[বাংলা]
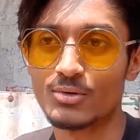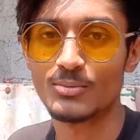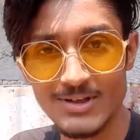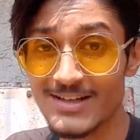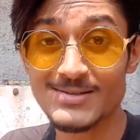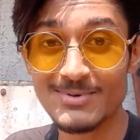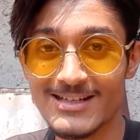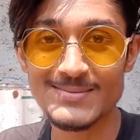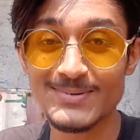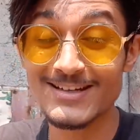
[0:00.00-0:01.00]
তো প্লিজ
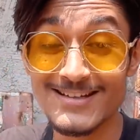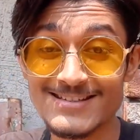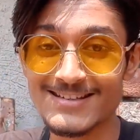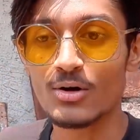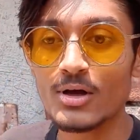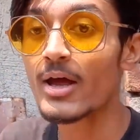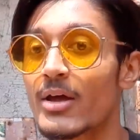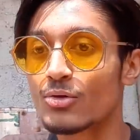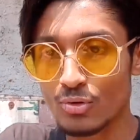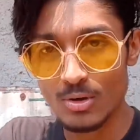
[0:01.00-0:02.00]
প্লিজ প্লিজ এ
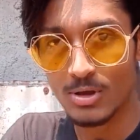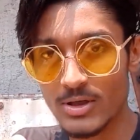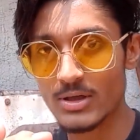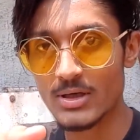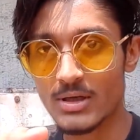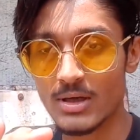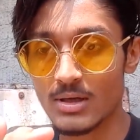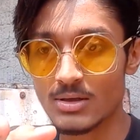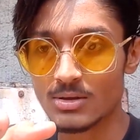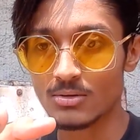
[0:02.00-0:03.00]
তুইও বলে দে এদেরকে
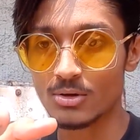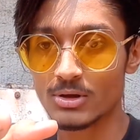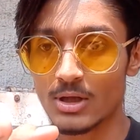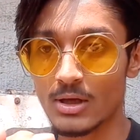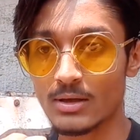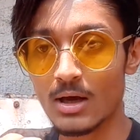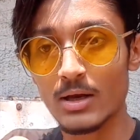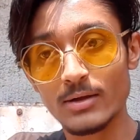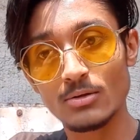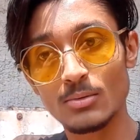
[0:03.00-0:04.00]
করতে নাহলে
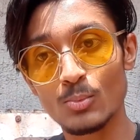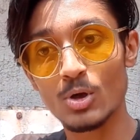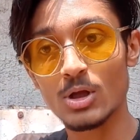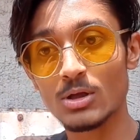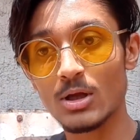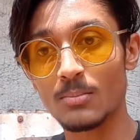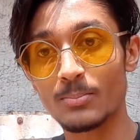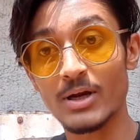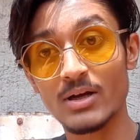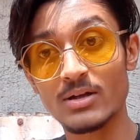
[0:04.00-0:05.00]
কিন্তু আমি বলে দিলাম
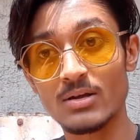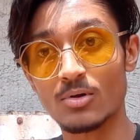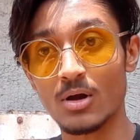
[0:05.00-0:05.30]
পেডিগ্রি দেবো